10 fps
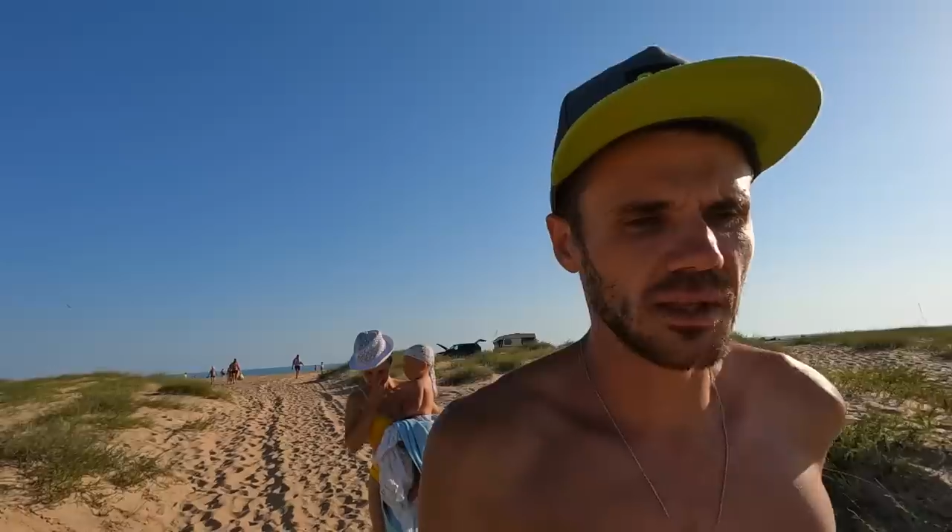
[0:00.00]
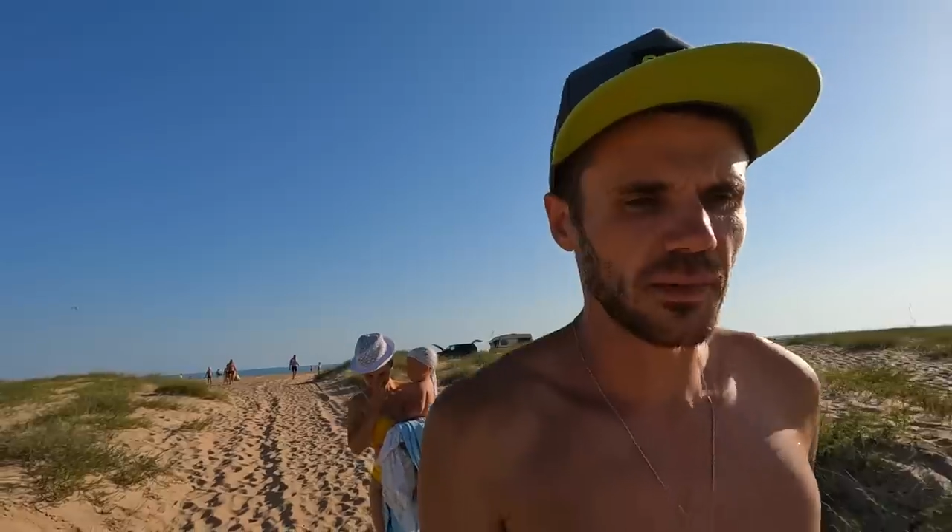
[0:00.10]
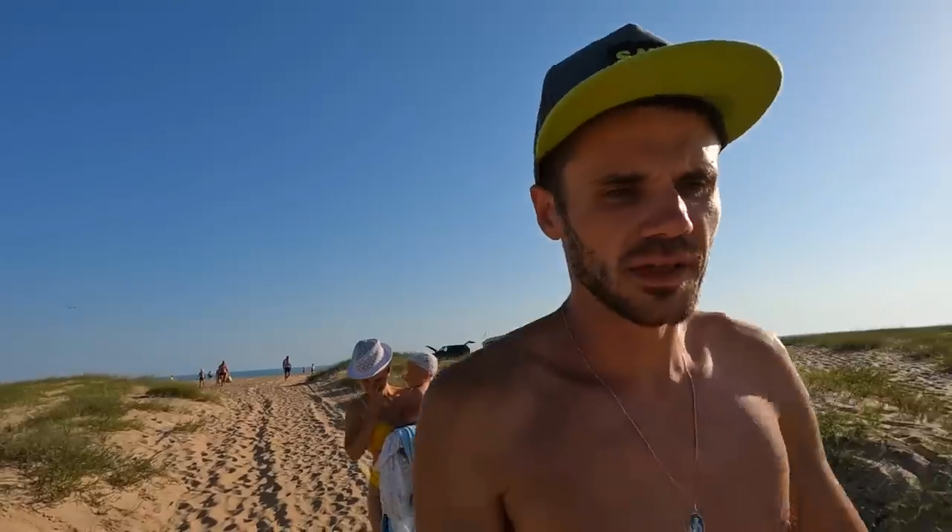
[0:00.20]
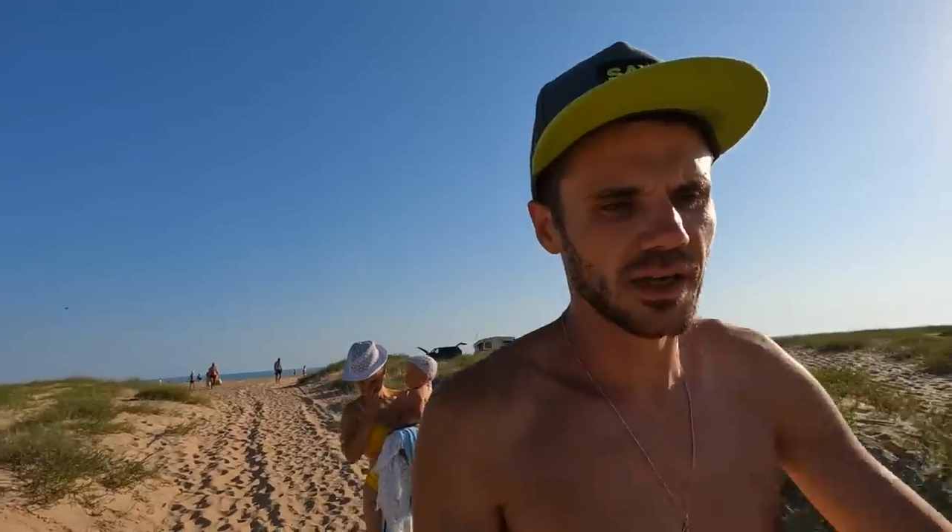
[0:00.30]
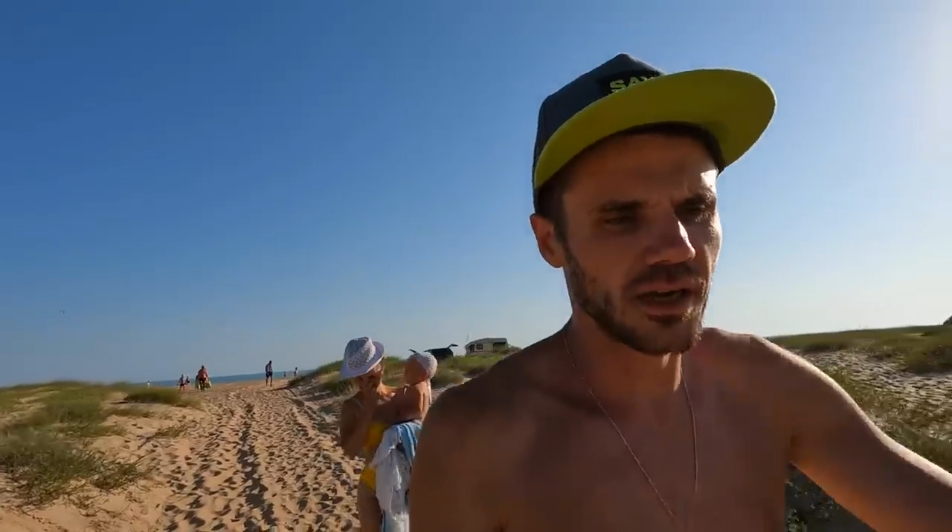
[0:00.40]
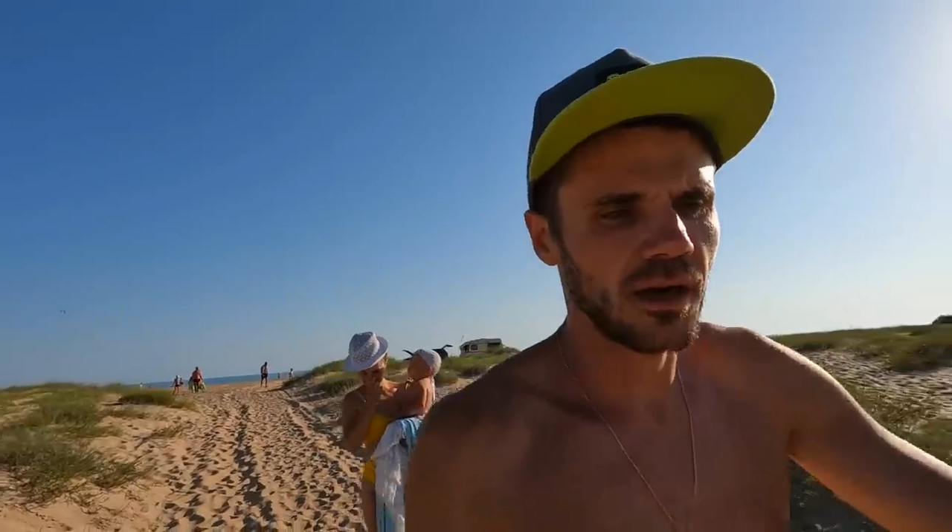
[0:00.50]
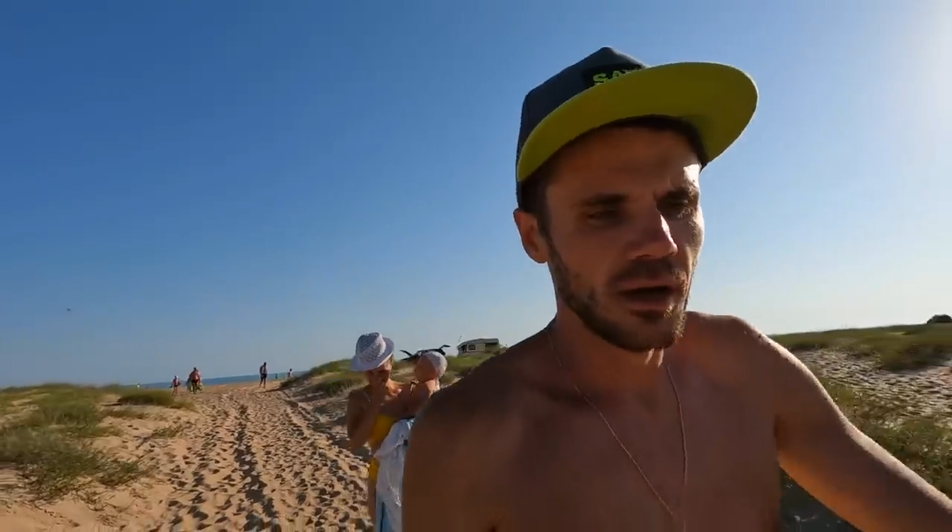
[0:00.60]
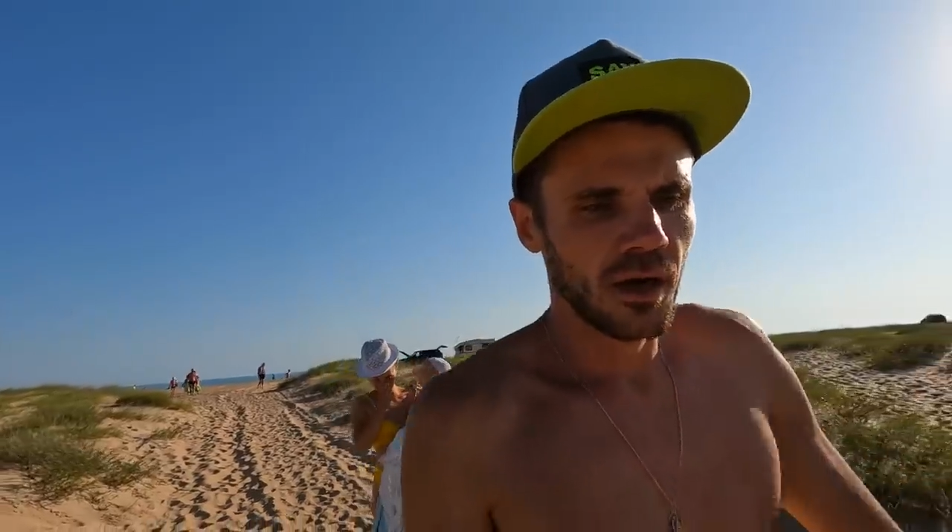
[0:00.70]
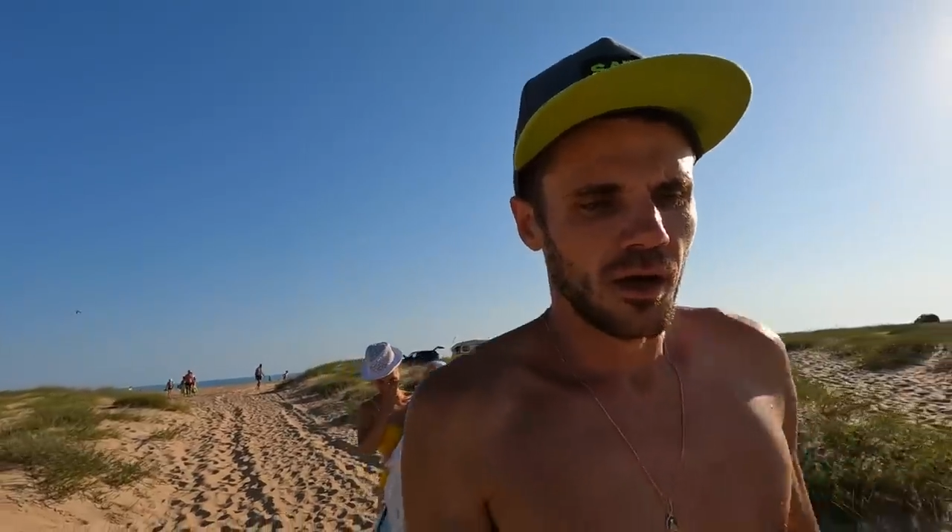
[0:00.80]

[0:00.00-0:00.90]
этой панели.